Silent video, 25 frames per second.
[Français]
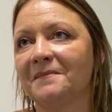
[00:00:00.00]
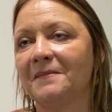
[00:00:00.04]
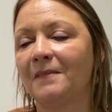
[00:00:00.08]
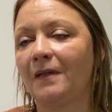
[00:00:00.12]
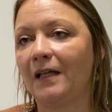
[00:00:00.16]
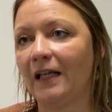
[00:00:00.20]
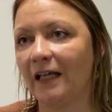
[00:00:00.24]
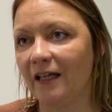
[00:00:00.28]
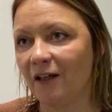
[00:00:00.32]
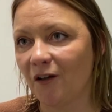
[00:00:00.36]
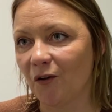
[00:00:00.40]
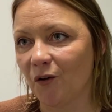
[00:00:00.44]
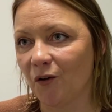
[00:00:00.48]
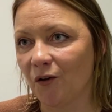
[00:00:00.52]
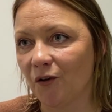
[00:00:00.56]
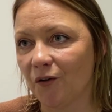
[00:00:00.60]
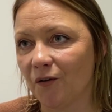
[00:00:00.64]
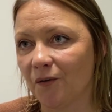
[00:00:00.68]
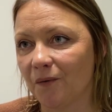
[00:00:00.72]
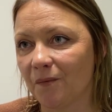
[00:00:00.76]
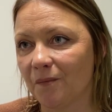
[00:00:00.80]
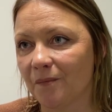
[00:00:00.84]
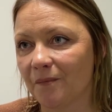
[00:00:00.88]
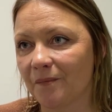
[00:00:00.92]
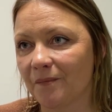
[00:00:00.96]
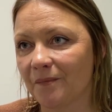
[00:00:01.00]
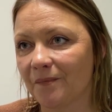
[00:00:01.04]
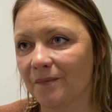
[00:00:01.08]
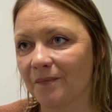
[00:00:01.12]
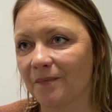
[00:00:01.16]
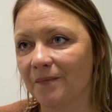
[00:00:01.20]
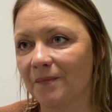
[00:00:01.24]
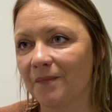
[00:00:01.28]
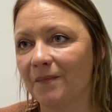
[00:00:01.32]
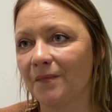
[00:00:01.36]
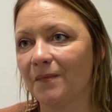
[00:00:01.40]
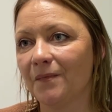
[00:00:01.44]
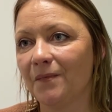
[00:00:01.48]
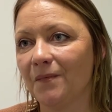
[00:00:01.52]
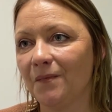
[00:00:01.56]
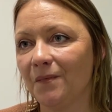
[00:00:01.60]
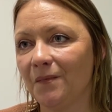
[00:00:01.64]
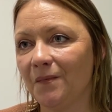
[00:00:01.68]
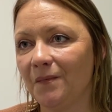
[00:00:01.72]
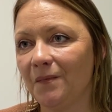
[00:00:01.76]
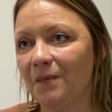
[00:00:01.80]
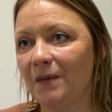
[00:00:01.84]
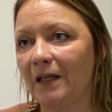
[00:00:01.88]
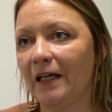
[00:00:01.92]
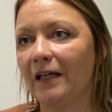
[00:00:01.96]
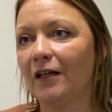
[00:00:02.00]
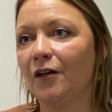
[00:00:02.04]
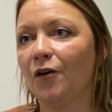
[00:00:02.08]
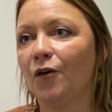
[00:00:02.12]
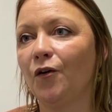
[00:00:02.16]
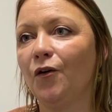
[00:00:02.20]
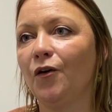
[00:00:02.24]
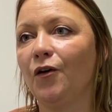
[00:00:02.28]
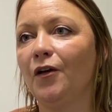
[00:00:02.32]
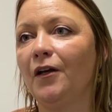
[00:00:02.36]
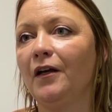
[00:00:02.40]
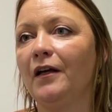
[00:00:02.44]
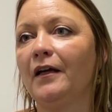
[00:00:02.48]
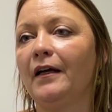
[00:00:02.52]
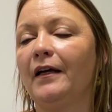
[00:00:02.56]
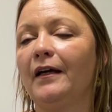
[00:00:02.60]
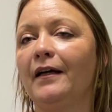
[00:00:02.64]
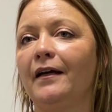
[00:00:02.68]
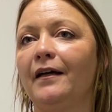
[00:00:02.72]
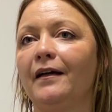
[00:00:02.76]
l'accueil l'accueil,